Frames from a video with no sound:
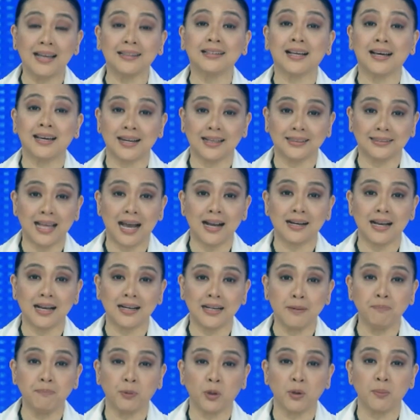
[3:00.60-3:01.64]
at
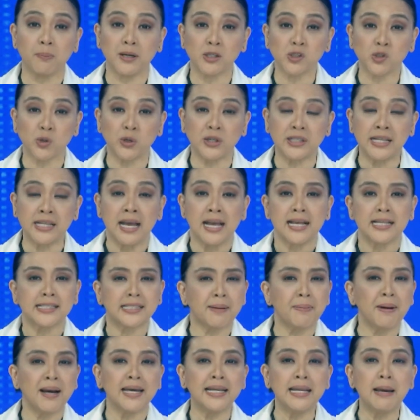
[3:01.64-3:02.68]
karagdagang impormasyon
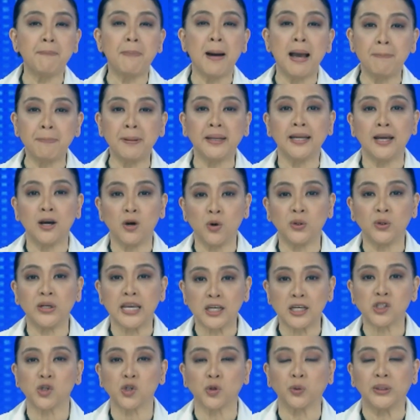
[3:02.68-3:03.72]
sa mga
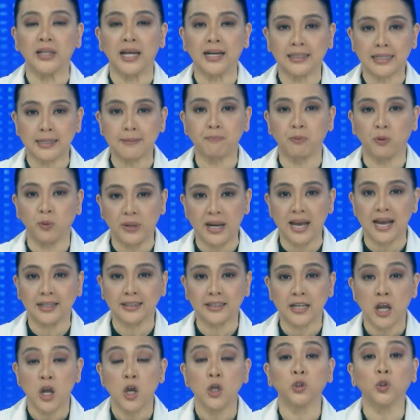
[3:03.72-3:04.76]
napapanahong isyo ng
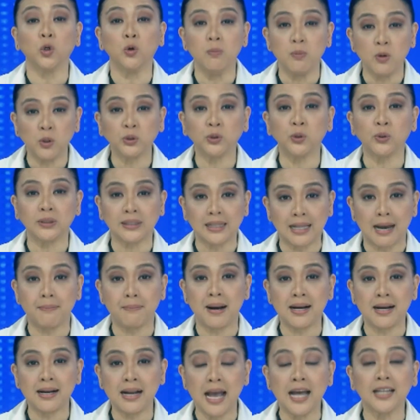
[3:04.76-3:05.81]
lipunan. Tumutok
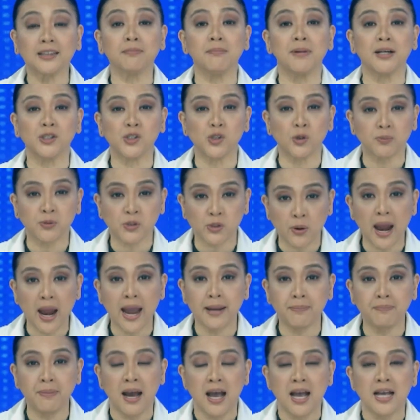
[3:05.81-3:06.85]
lamang at
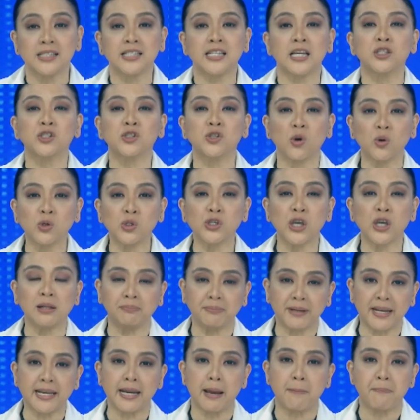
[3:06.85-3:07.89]
mag-subscribe sa
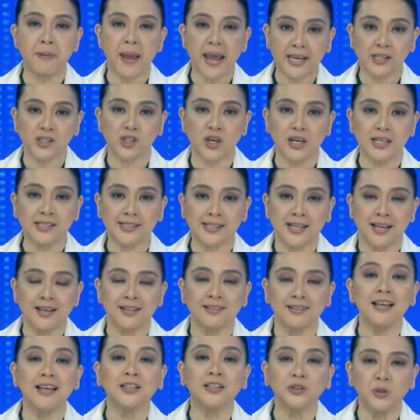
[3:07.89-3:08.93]
social media pages
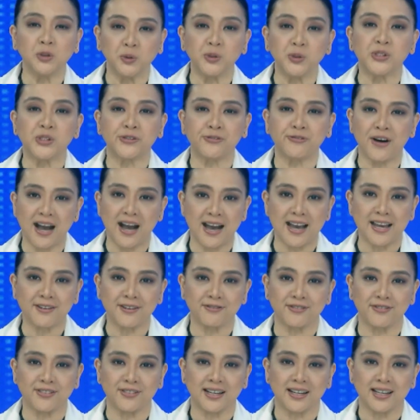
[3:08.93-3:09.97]
ng News
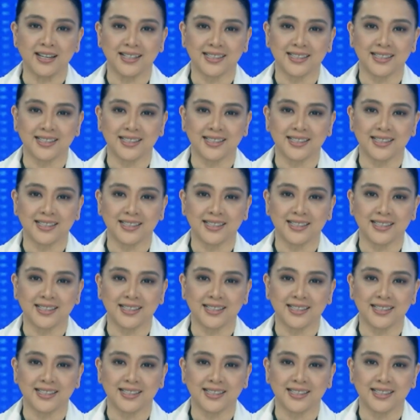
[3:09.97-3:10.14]
5.